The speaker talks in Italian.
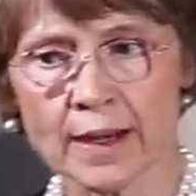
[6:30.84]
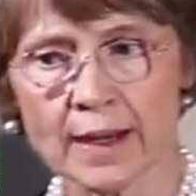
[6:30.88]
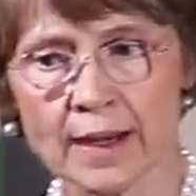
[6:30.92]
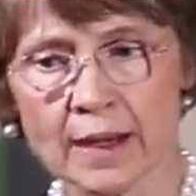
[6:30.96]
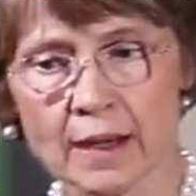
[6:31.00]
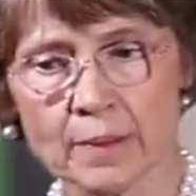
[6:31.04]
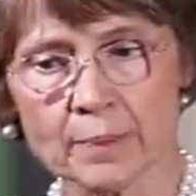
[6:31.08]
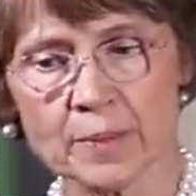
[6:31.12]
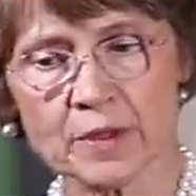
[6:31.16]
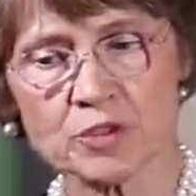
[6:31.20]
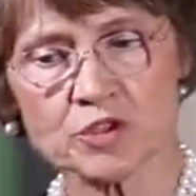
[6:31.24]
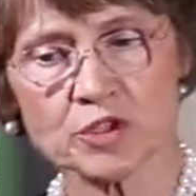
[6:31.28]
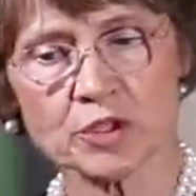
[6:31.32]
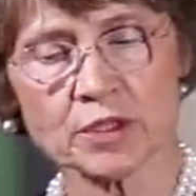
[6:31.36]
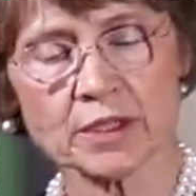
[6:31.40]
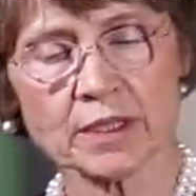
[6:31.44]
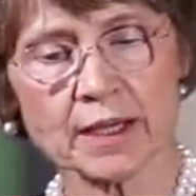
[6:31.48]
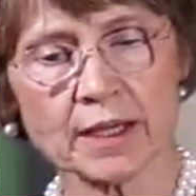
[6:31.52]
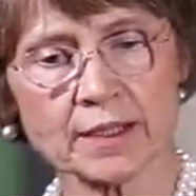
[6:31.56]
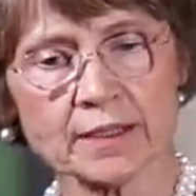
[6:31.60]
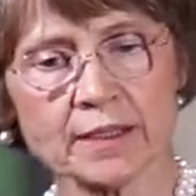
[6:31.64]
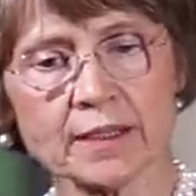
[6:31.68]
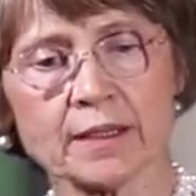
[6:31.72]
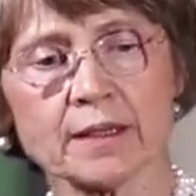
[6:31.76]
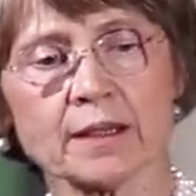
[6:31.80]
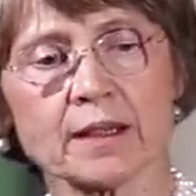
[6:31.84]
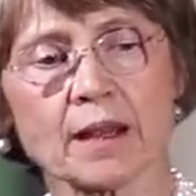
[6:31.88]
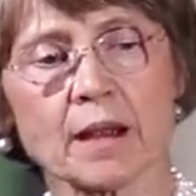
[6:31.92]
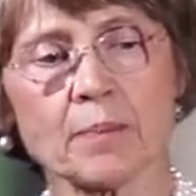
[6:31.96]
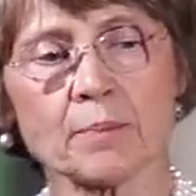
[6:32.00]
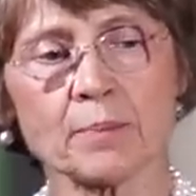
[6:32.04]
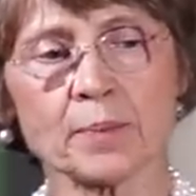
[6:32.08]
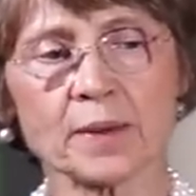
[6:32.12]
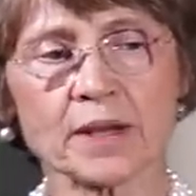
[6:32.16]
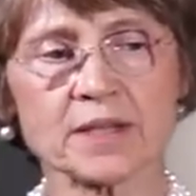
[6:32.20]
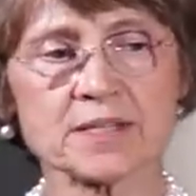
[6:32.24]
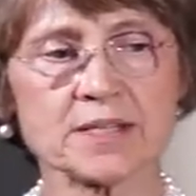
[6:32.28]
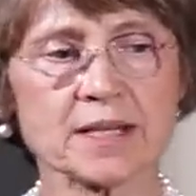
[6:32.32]
la capacità di
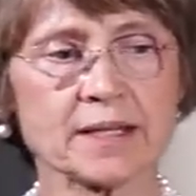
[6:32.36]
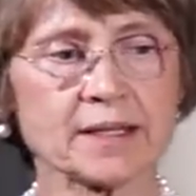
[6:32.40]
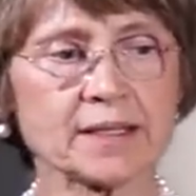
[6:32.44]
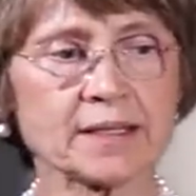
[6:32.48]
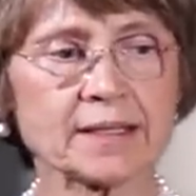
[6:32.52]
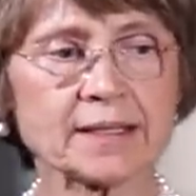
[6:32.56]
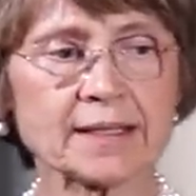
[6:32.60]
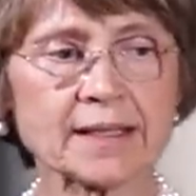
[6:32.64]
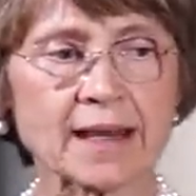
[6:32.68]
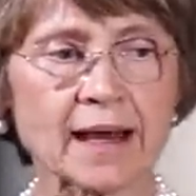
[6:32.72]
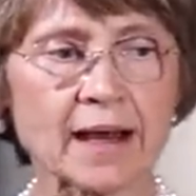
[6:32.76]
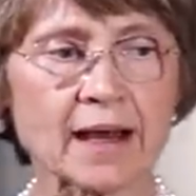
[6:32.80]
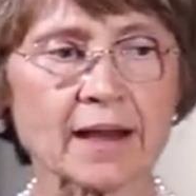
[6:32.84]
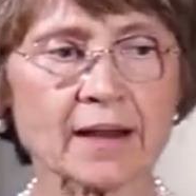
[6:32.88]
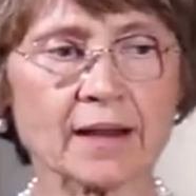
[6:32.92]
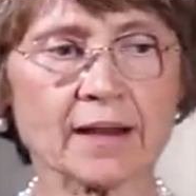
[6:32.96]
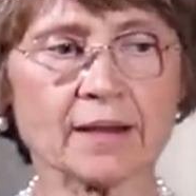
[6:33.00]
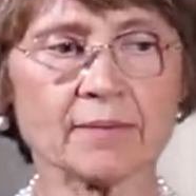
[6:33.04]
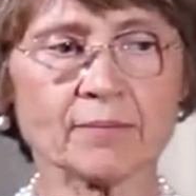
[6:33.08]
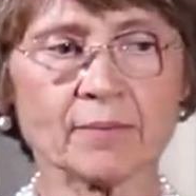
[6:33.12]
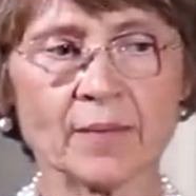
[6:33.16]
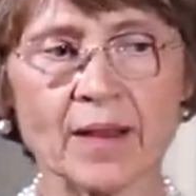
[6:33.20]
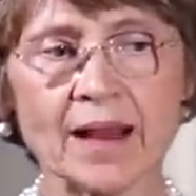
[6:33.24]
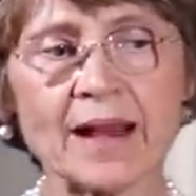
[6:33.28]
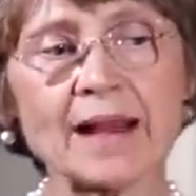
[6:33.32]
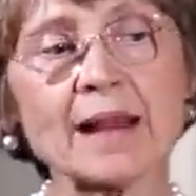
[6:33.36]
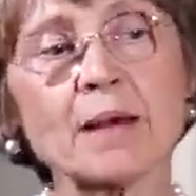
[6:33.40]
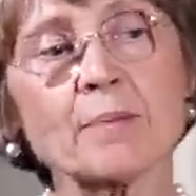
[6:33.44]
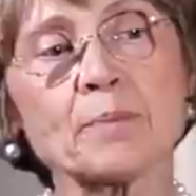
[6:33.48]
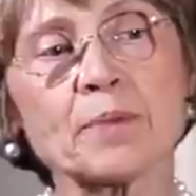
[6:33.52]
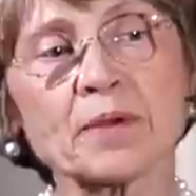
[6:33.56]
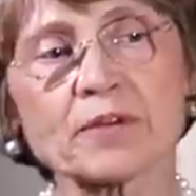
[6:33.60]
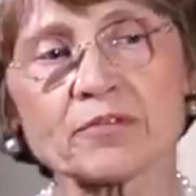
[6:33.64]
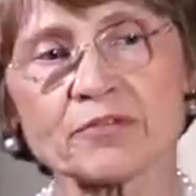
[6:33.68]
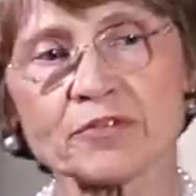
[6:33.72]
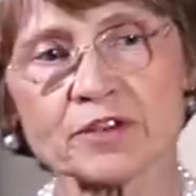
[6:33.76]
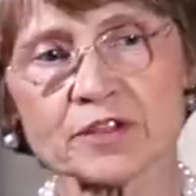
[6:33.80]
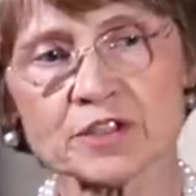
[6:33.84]
rappresentare alla
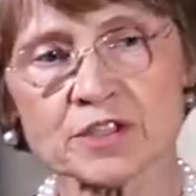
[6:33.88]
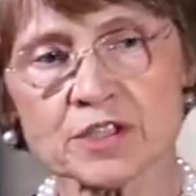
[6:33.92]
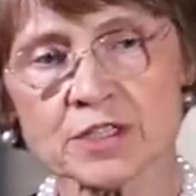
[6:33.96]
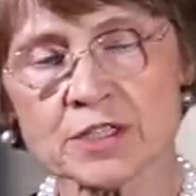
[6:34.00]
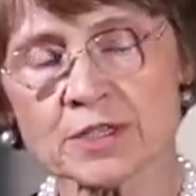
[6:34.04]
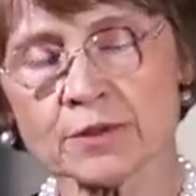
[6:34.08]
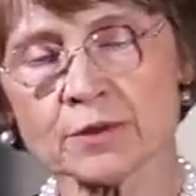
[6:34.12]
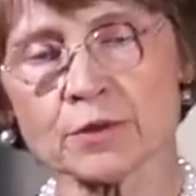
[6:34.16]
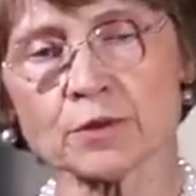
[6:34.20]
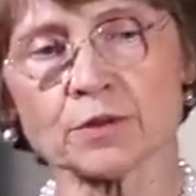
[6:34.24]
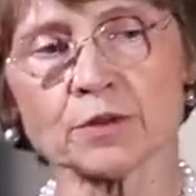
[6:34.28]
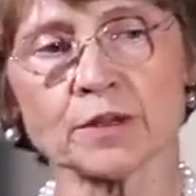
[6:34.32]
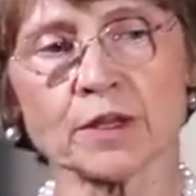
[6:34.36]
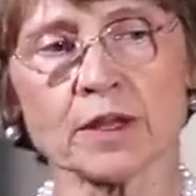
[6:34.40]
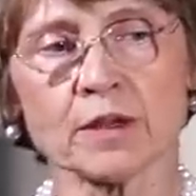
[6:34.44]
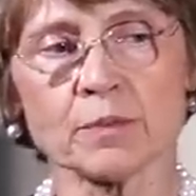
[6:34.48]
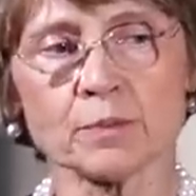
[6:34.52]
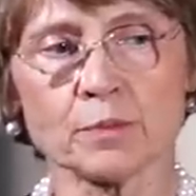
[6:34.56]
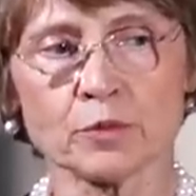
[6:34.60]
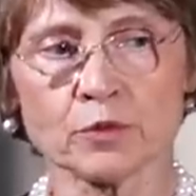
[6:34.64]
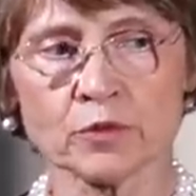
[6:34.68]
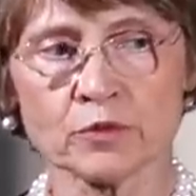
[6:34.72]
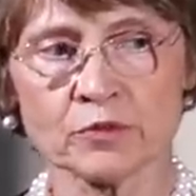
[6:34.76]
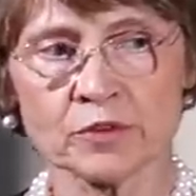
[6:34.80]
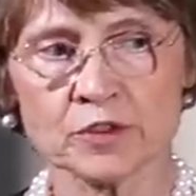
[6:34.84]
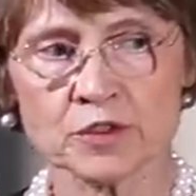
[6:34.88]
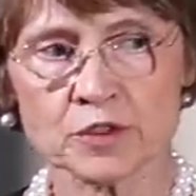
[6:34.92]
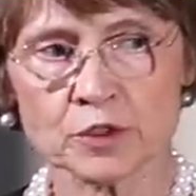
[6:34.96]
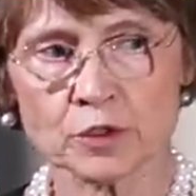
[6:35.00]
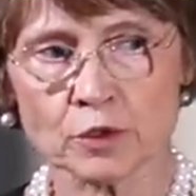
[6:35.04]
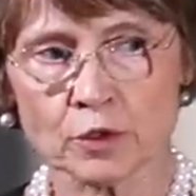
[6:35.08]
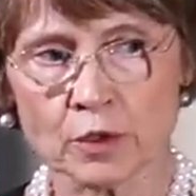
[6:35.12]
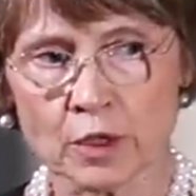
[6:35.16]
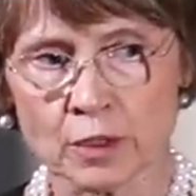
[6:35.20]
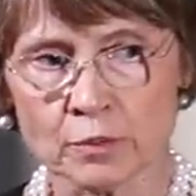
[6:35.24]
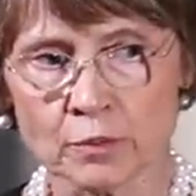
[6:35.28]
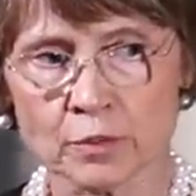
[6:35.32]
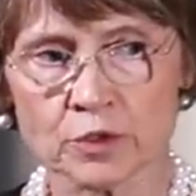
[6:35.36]
perfezione il
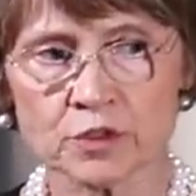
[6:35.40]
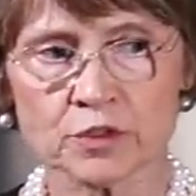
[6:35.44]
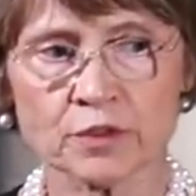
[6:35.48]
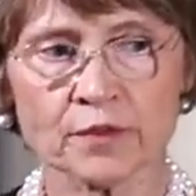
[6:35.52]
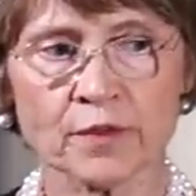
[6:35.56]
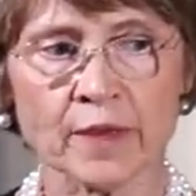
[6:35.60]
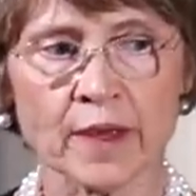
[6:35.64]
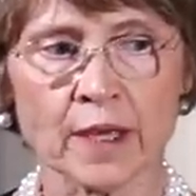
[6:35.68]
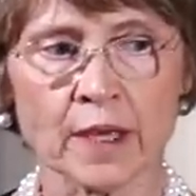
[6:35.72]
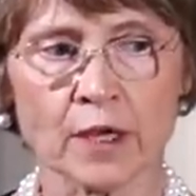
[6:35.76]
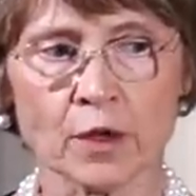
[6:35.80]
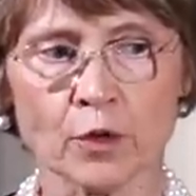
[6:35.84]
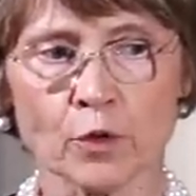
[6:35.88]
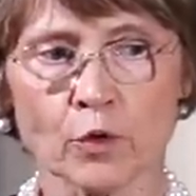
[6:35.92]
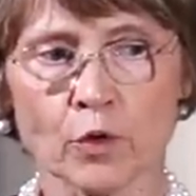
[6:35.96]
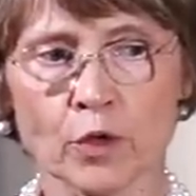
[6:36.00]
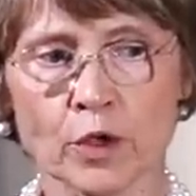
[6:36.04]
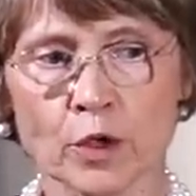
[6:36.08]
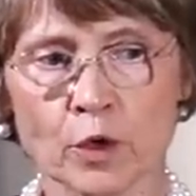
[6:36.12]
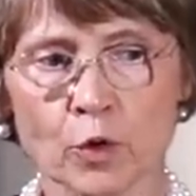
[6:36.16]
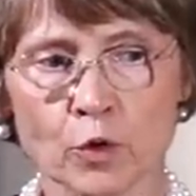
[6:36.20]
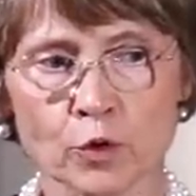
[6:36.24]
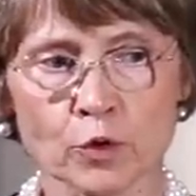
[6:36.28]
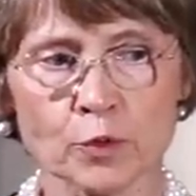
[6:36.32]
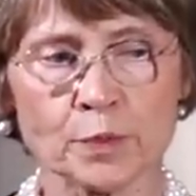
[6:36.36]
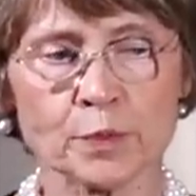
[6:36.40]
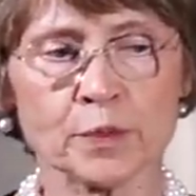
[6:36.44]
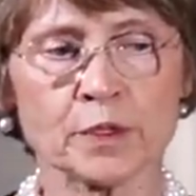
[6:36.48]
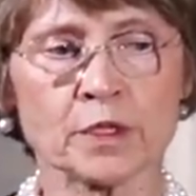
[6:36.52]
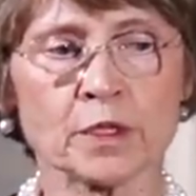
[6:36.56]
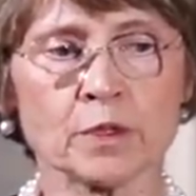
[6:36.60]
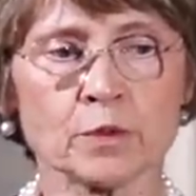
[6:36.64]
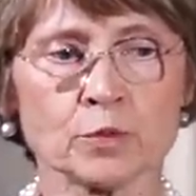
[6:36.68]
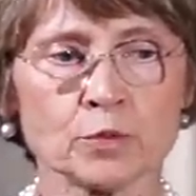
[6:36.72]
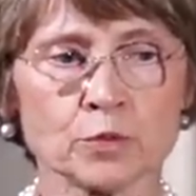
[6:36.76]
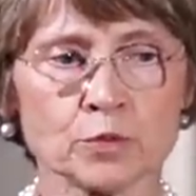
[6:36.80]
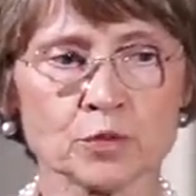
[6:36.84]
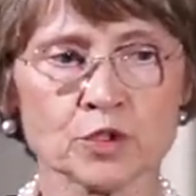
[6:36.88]
pulviscolo atmosferico, i colpi
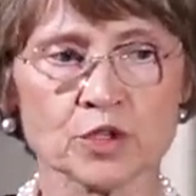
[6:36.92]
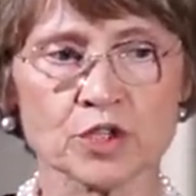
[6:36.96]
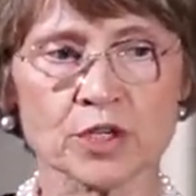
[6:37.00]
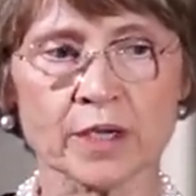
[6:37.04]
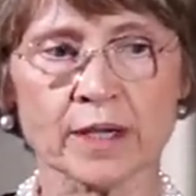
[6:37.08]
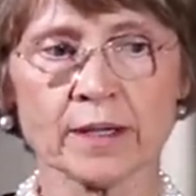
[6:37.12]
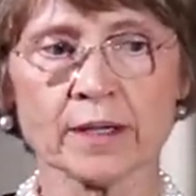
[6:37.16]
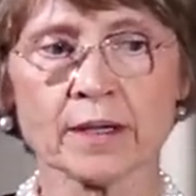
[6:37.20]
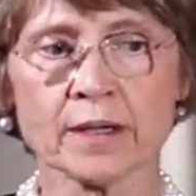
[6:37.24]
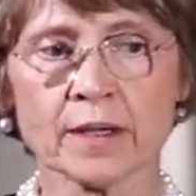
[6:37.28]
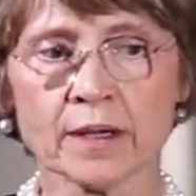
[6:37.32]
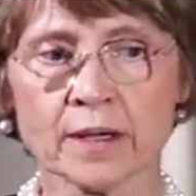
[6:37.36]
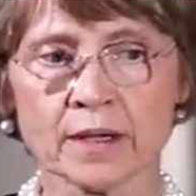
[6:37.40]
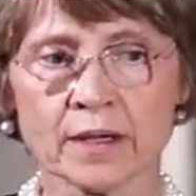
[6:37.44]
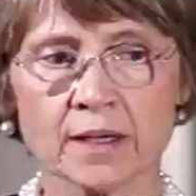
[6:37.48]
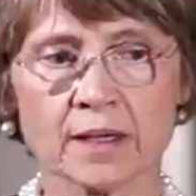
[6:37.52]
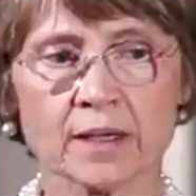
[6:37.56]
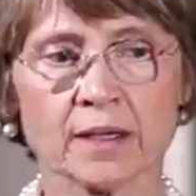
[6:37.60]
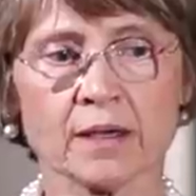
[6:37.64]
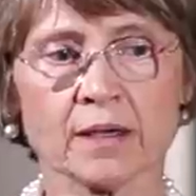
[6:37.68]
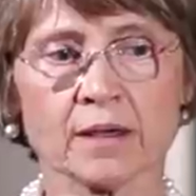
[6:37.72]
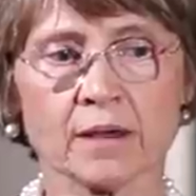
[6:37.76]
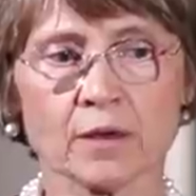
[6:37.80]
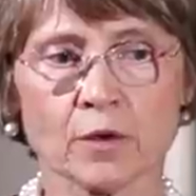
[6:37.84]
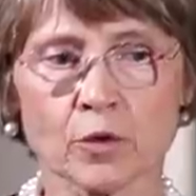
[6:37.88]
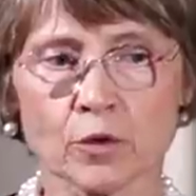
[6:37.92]
di luce che